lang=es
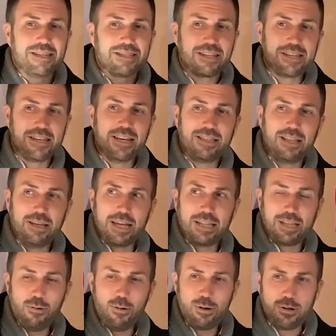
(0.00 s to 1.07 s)
Y está
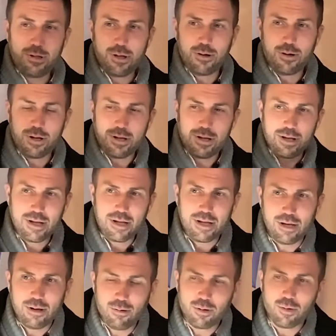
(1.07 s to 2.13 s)
bueno, digo, y,
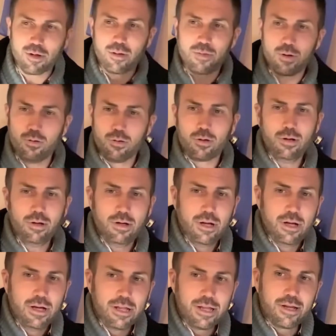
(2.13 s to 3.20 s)
lo último que te pregunto,
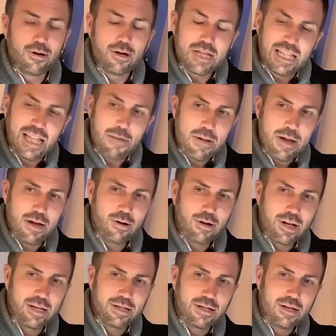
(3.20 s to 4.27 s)
digo, y también lo que
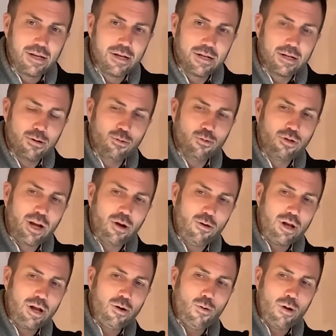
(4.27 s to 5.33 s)
es un trago en
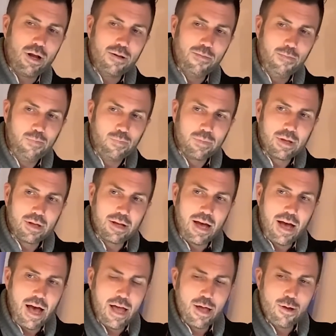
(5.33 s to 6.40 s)
el cual
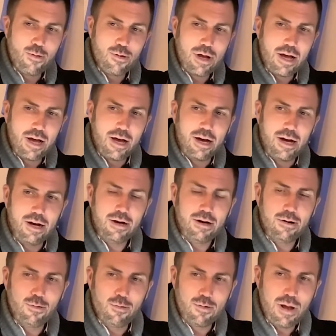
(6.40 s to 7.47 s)
hay una,
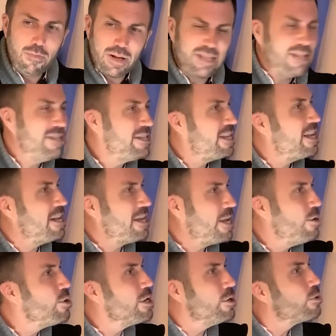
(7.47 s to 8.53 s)
presencia del hielo
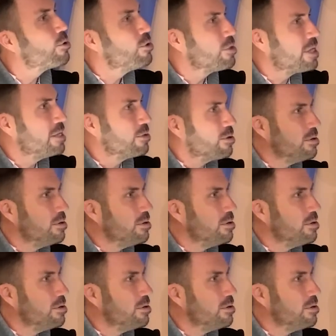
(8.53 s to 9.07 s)
y en otro no tanto, ¿no?